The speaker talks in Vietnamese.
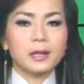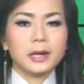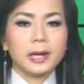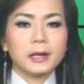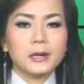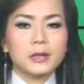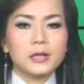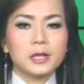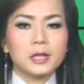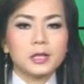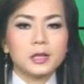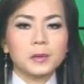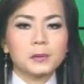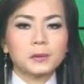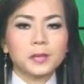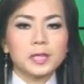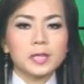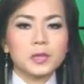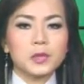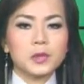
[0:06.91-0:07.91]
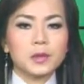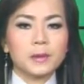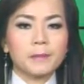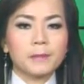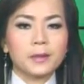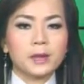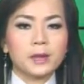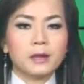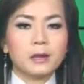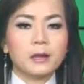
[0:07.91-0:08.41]
Các cư dân trong tỉnh
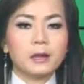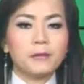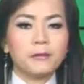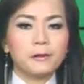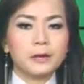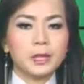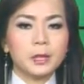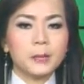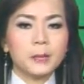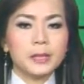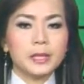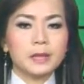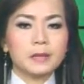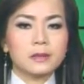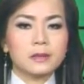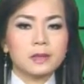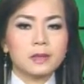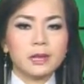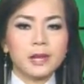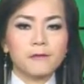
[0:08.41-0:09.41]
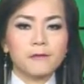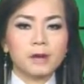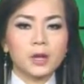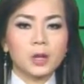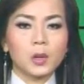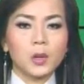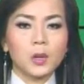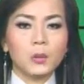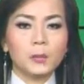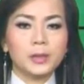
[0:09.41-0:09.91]
Sama ở Philippines đang
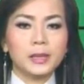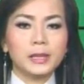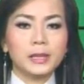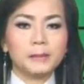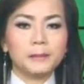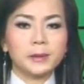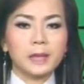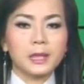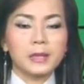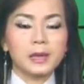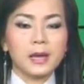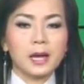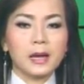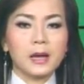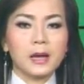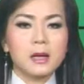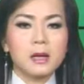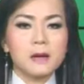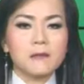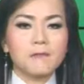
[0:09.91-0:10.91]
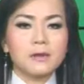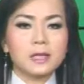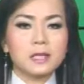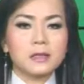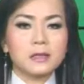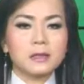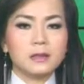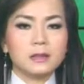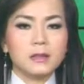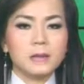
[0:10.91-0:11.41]
vật lộn để tìm thức ăn và
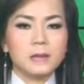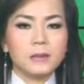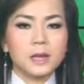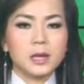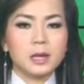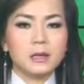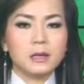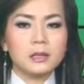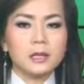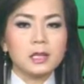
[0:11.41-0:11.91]
sự giúp đỡ,